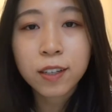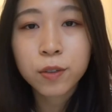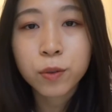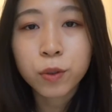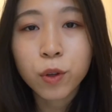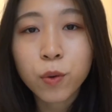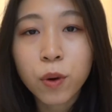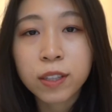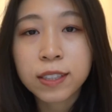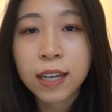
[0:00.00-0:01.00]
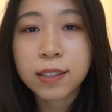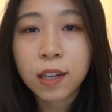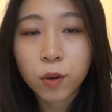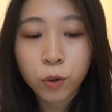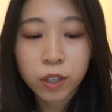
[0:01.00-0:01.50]
好，我弄完驾
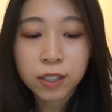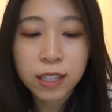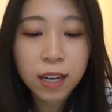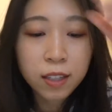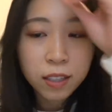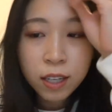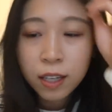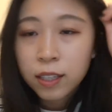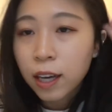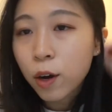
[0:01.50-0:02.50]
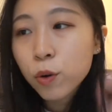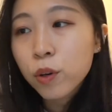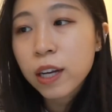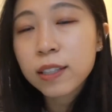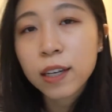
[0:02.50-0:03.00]
照回家了。然后
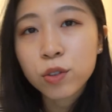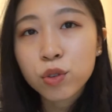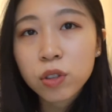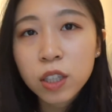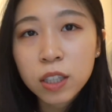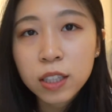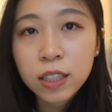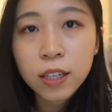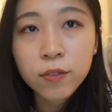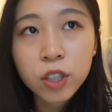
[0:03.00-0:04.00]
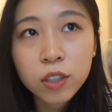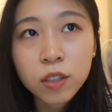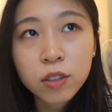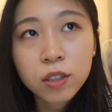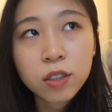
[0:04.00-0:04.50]
我刚才去那个 DMV 的
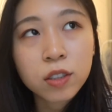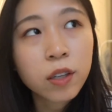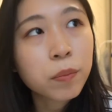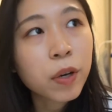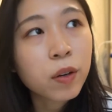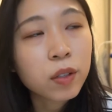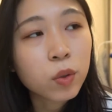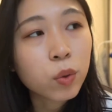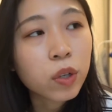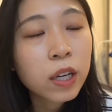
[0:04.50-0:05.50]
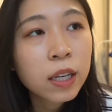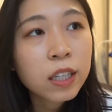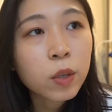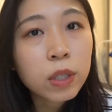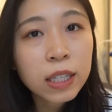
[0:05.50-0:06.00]
时候，其实人没有很多，
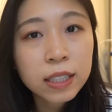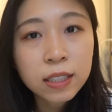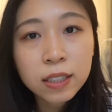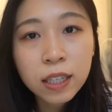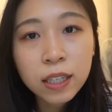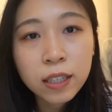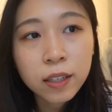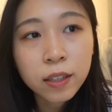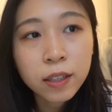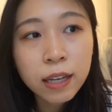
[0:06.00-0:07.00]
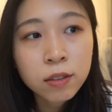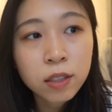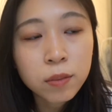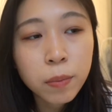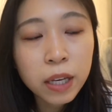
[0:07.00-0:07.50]
因为他现在呃让
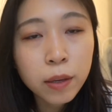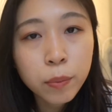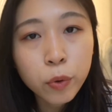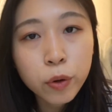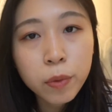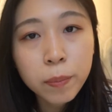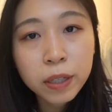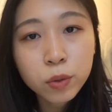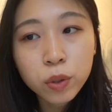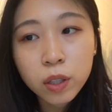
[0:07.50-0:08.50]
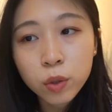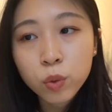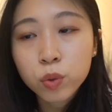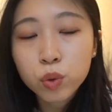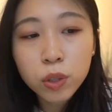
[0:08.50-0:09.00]
你 make appointment 嘛，所以等
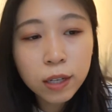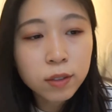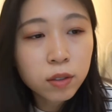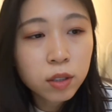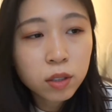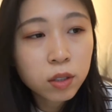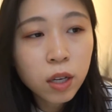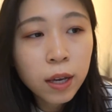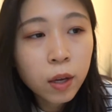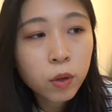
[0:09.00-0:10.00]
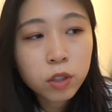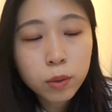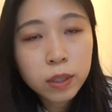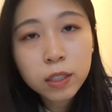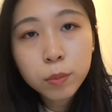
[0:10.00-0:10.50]
于我去到的时候，其实我
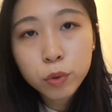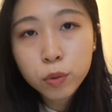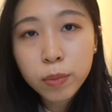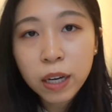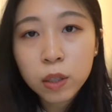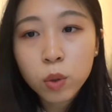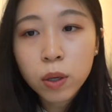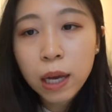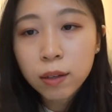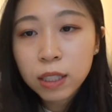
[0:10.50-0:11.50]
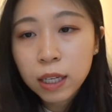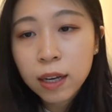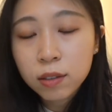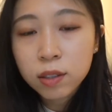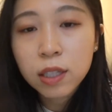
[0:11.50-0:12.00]
基本上就不用排队，然后填
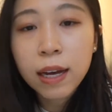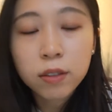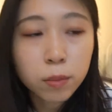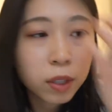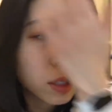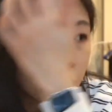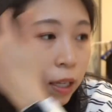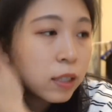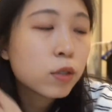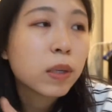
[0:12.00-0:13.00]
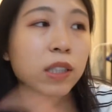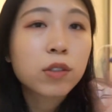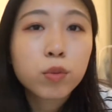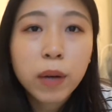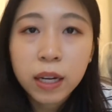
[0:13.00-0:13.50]
好资料什么的，就马
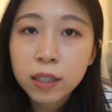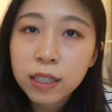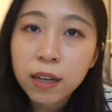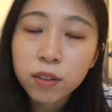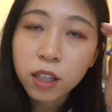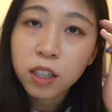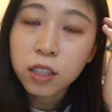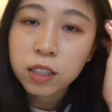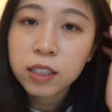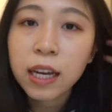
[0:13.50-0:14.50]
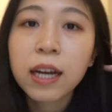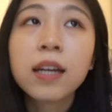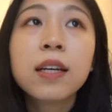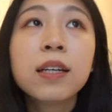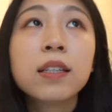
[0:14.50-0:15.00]
上去拍个照，等了一下
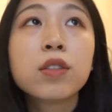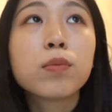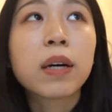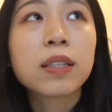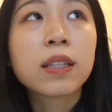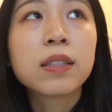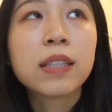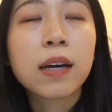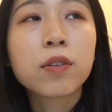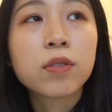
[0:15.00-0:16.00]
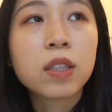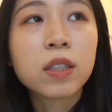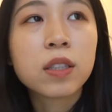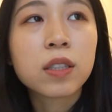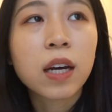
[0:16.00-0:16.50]
就马上交
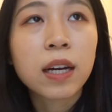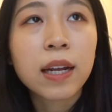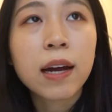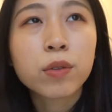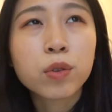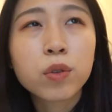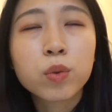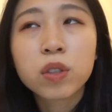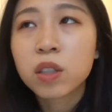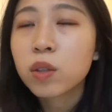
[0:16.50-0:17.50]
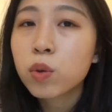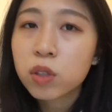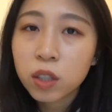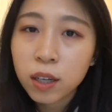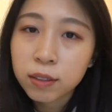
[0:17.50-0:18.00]
材料，所以我整个过
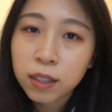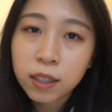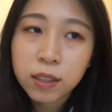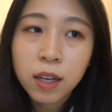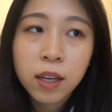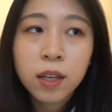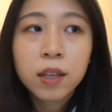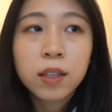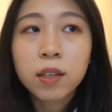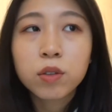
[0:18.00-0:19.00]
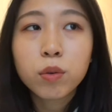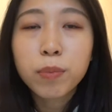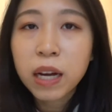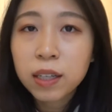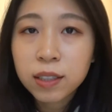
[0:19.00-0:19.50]
程好像也就
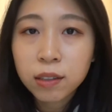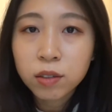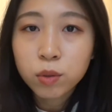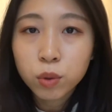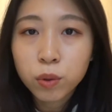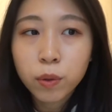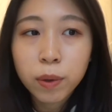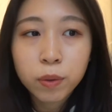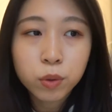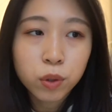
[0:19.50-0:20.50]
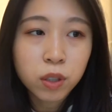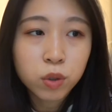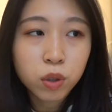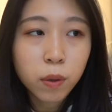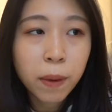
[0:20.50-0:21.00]
半个小时左右吧，所
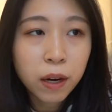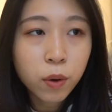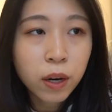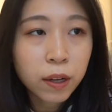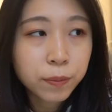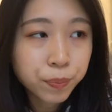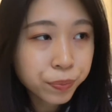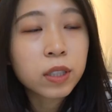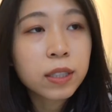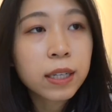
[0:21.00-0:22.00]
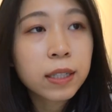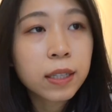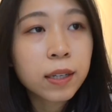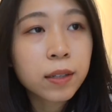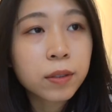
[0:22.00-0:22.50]
以觉得蛮快的。现在
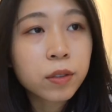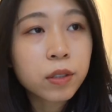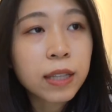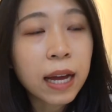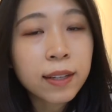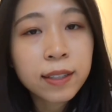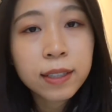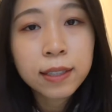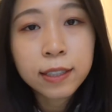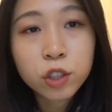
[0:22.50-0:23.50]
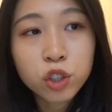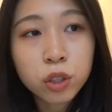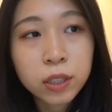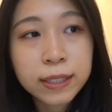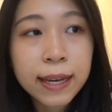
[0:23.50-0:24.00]
呃就是拿了一个临
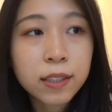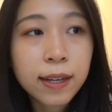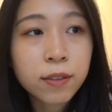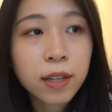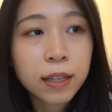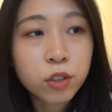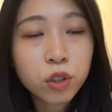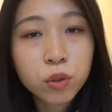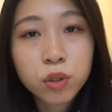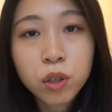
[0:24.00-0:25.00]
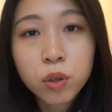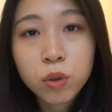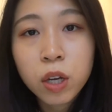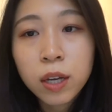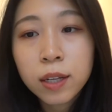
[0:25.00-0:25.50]
时的驾照，两周之
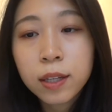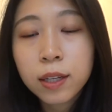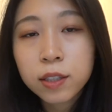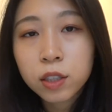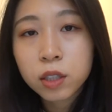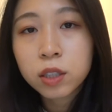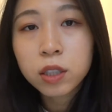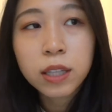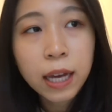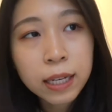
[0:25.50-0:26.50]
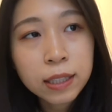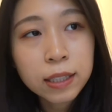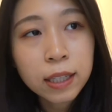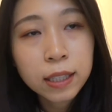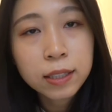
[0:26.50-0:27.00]
后那个真正的 ID
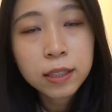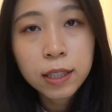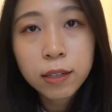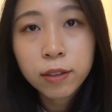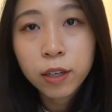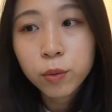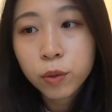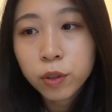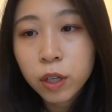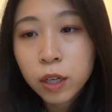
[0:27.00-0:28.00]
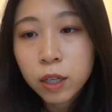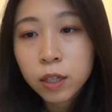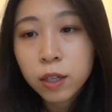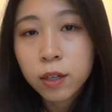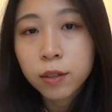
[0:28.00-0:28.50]
才寄到给我。
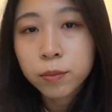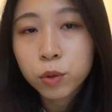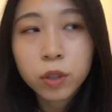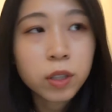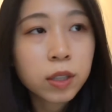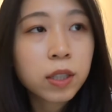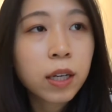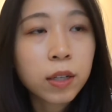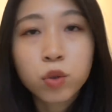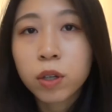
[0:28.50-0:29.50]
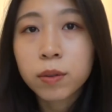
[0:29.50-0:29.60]
嗯，所以一切还算